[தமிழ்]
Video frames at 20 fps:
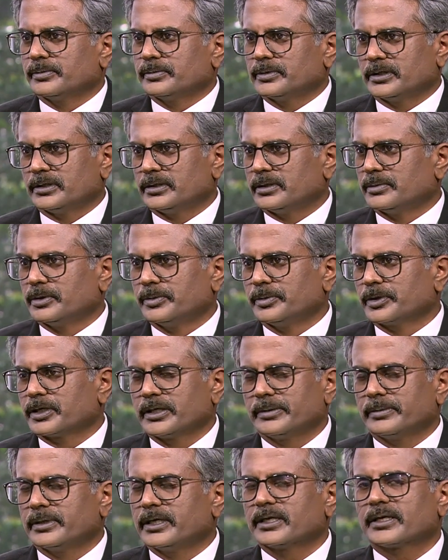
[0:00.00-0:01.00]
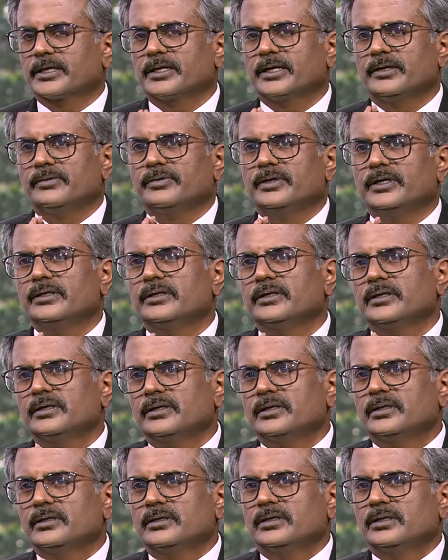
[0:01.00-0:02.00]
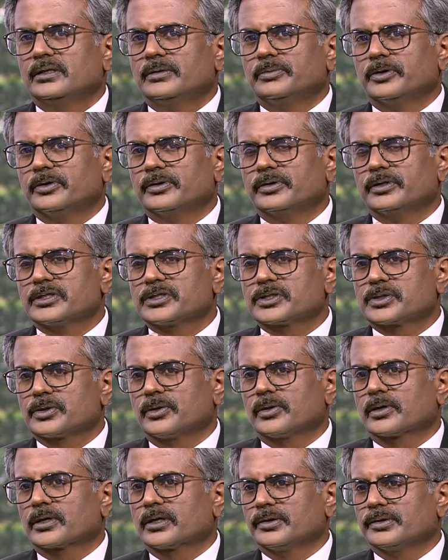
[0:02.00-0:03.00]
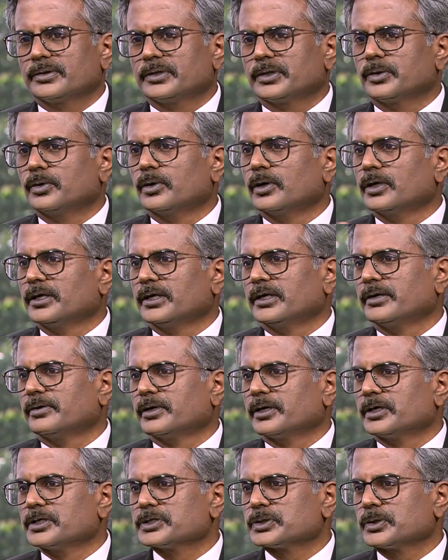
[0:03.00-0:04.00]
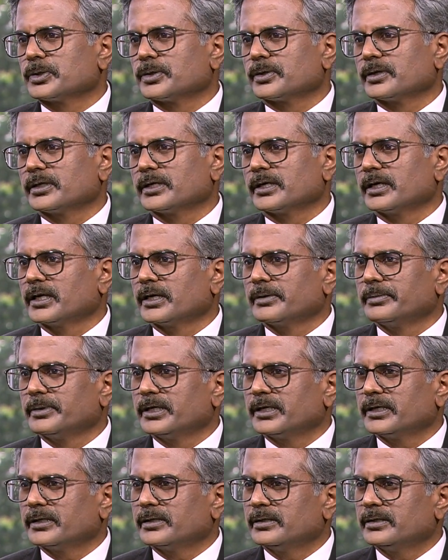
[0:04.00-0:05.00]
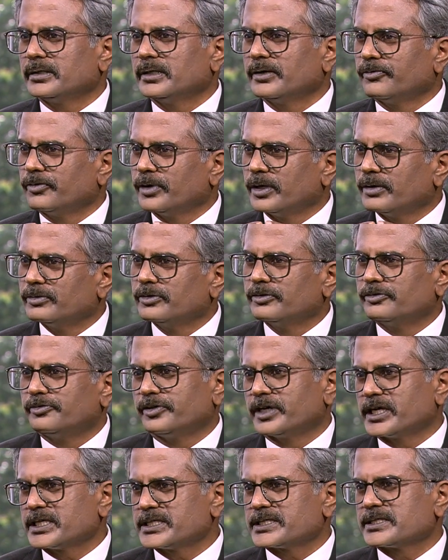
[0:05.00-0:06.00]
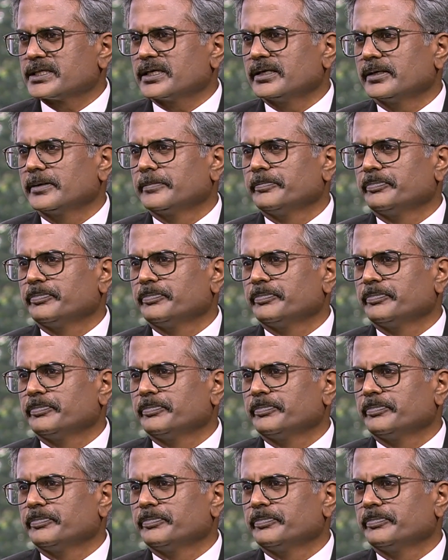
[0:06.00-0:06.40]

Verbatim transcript: அது ரொம்ப முக்கியமான கேள்வி இப்போ வந்து ஸ்ட்ரோக்கில் வந்து கோல்டன் ஹவர்னு சொல்கிறோம் எல்லாமே எவ்வளவு ஃபாஸ்ட்டாக